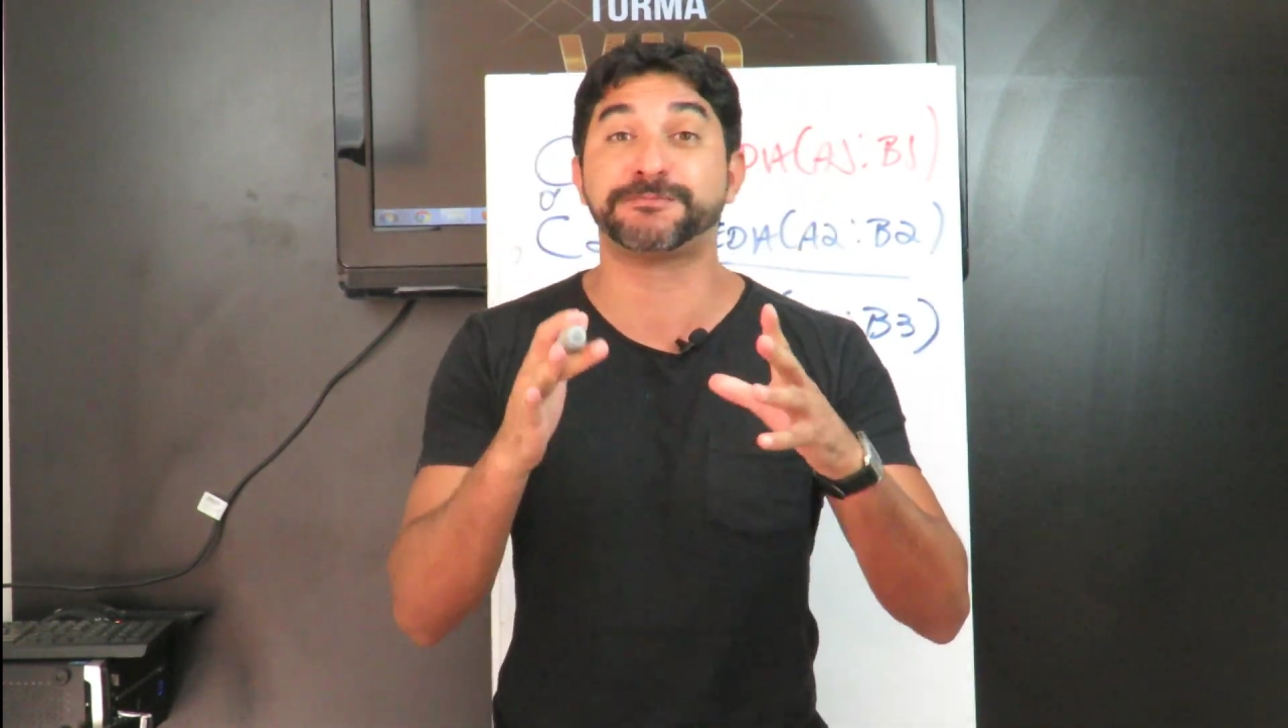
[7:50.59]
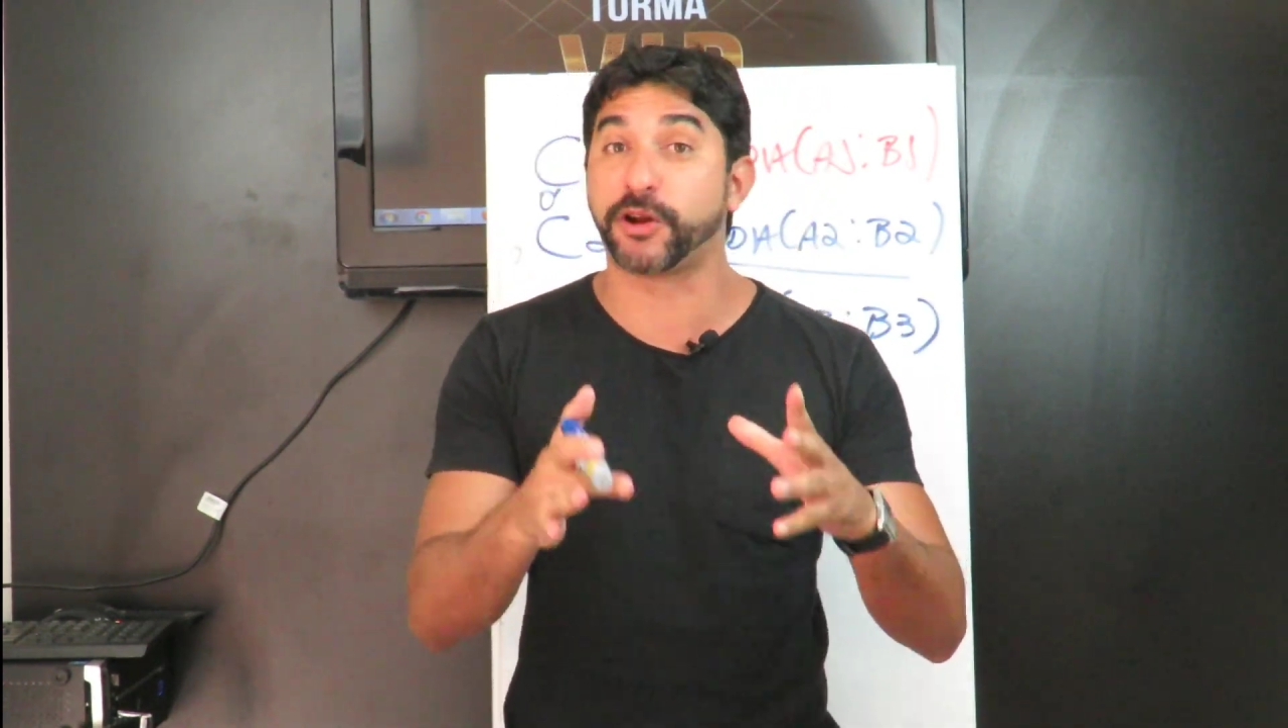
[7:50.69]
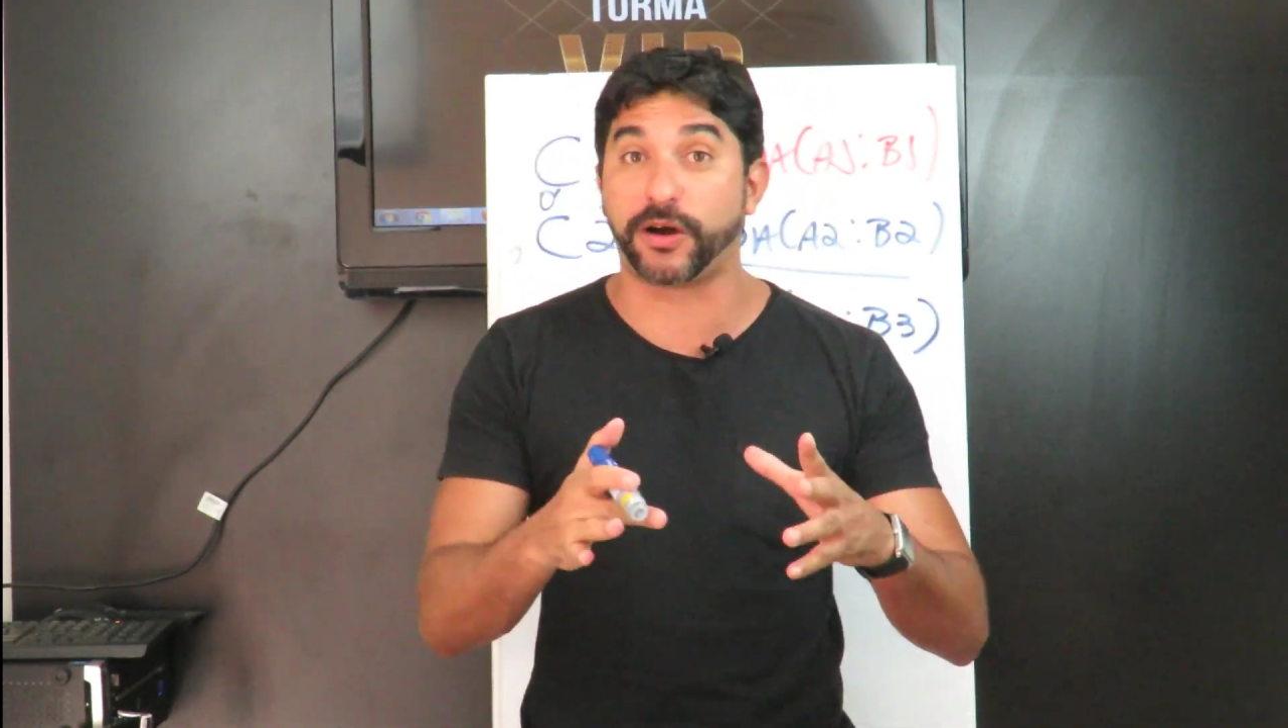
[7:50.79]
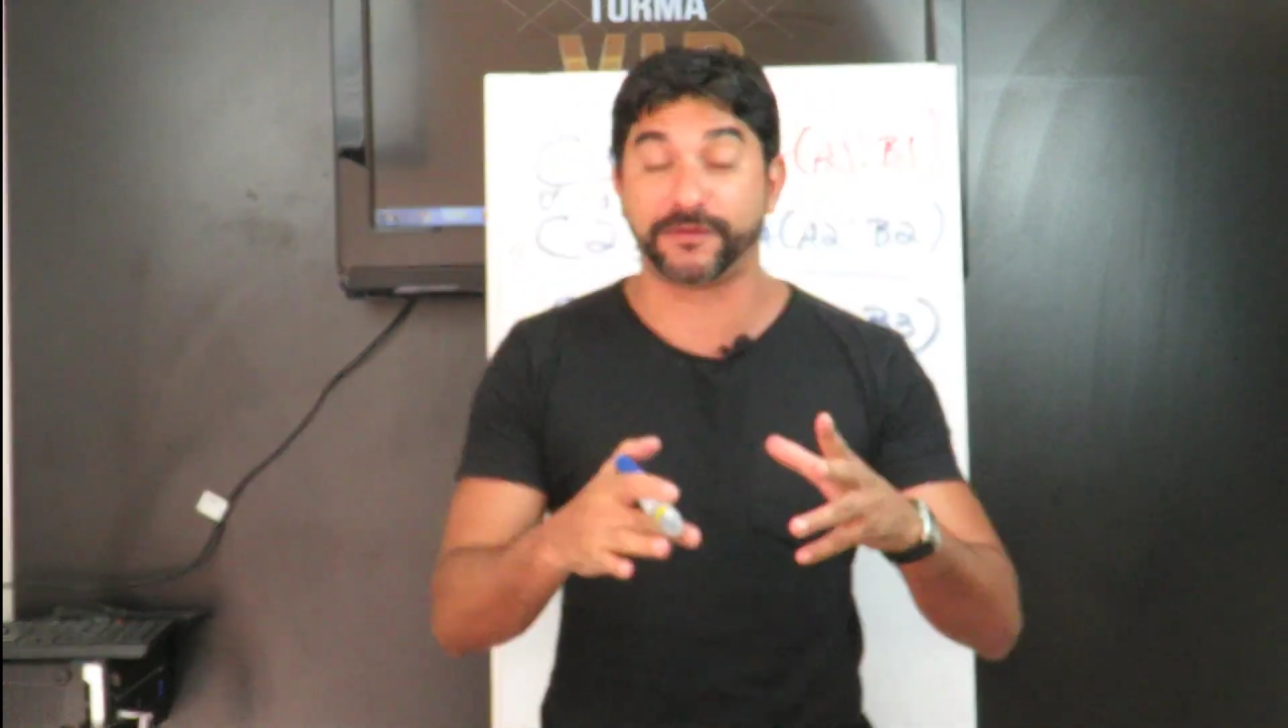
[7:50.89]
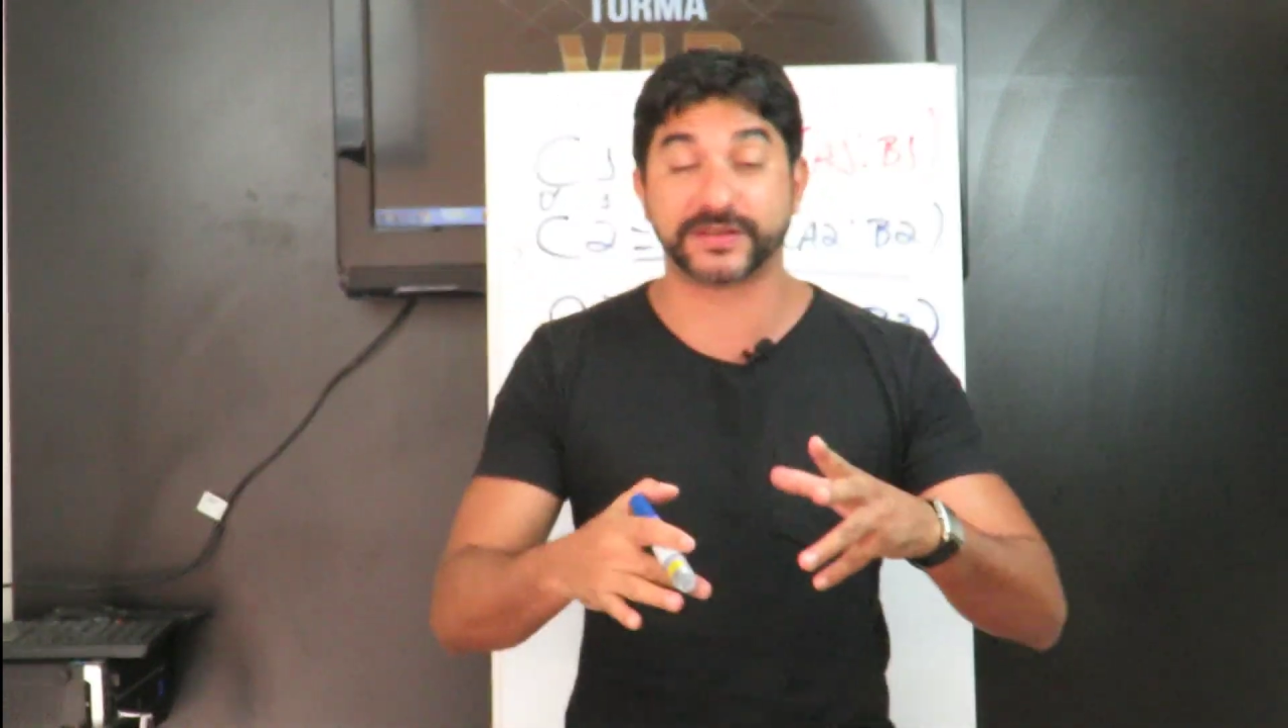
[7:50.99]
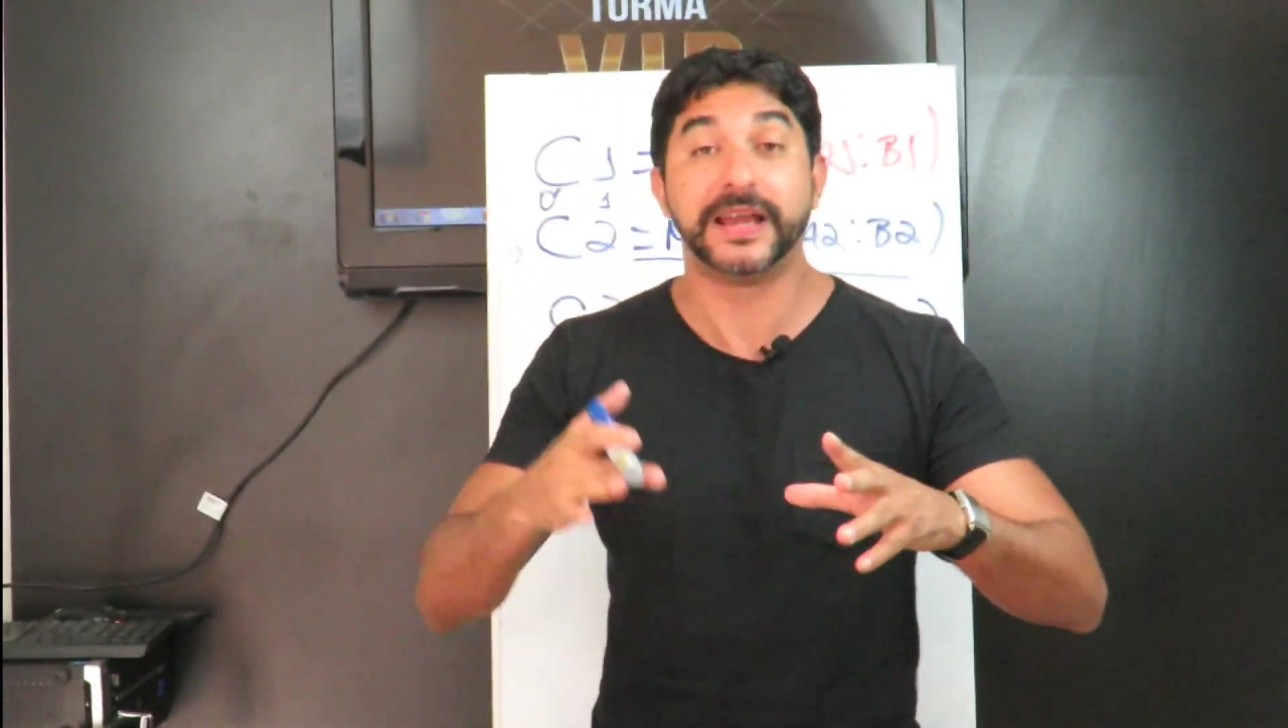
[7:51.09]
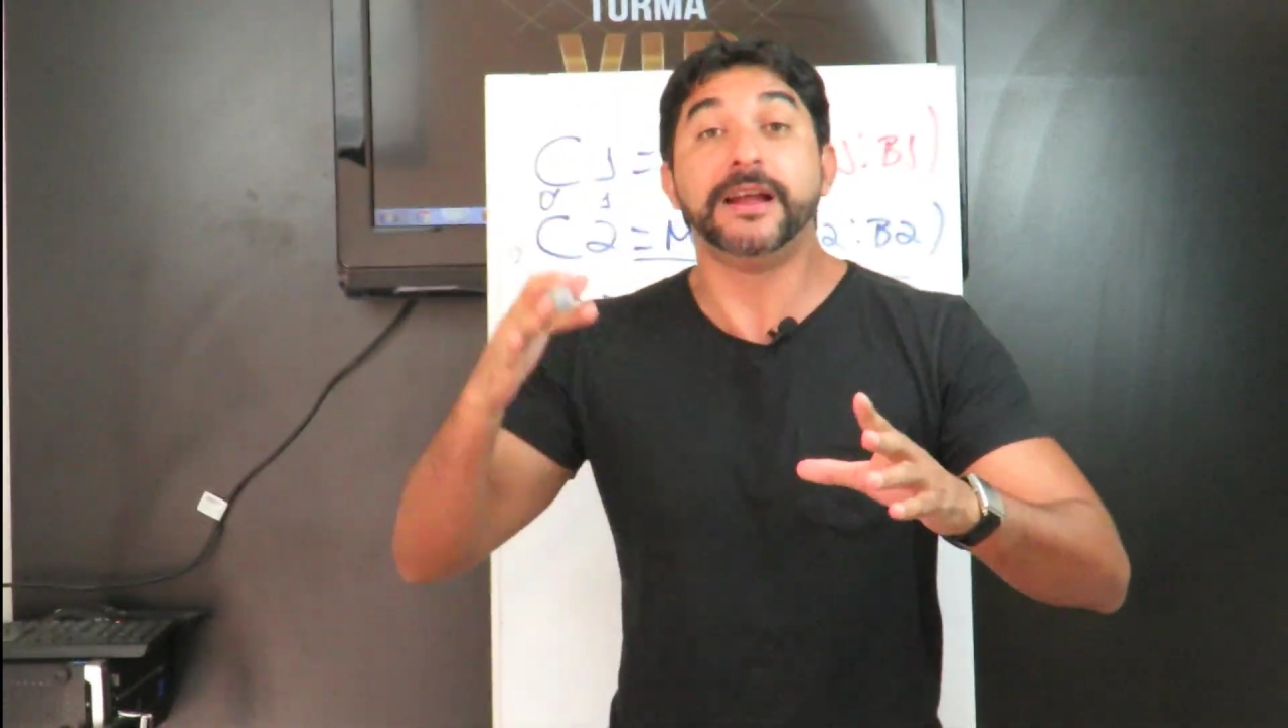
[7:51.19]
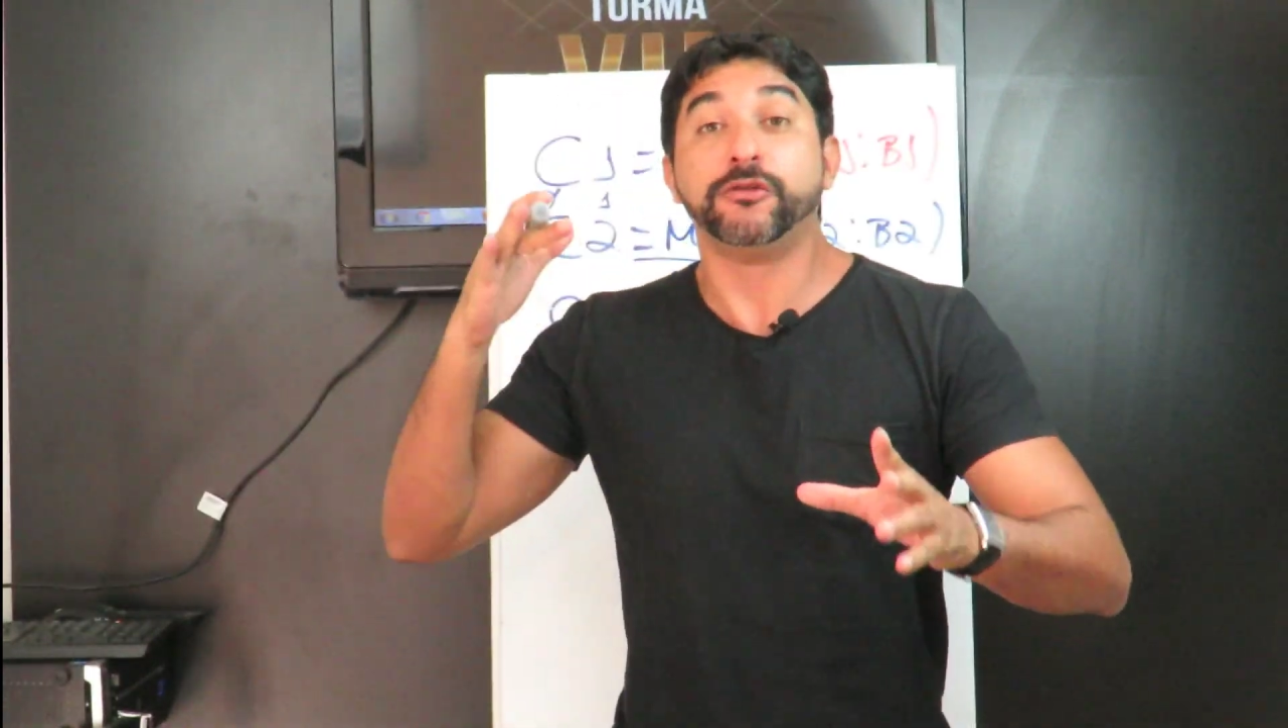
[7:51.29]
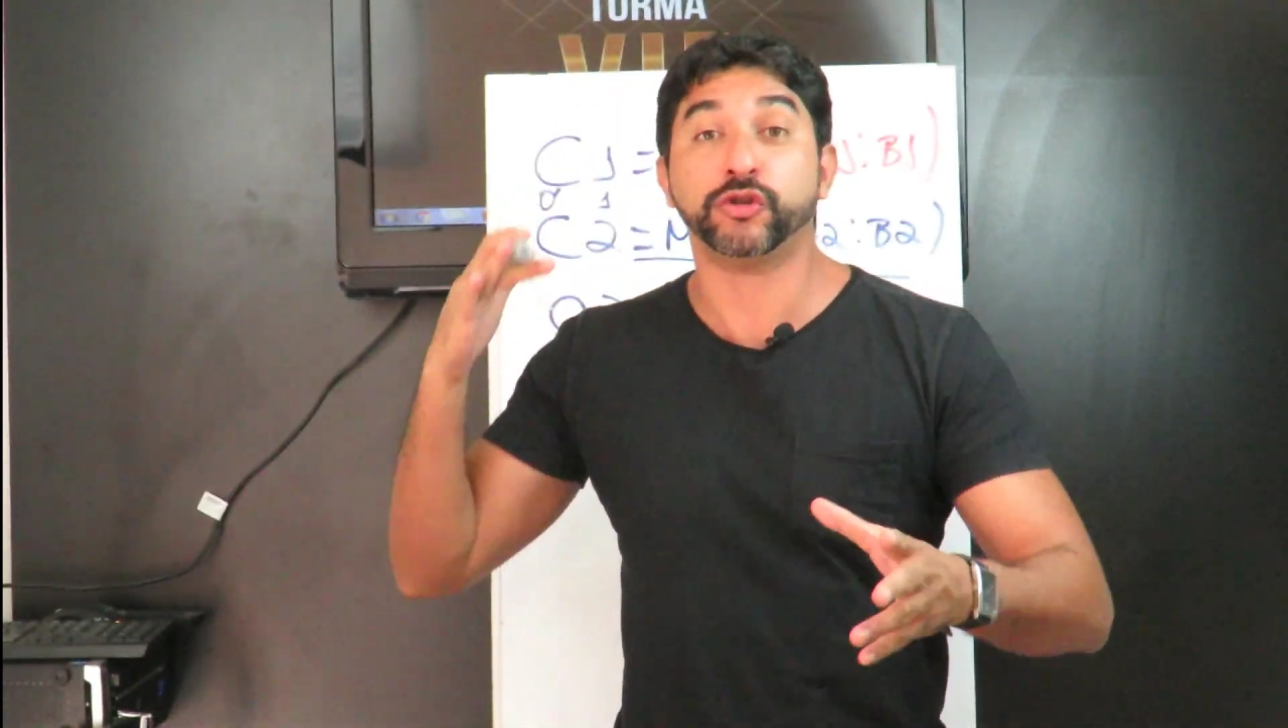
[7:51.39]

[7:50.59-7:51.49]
provas.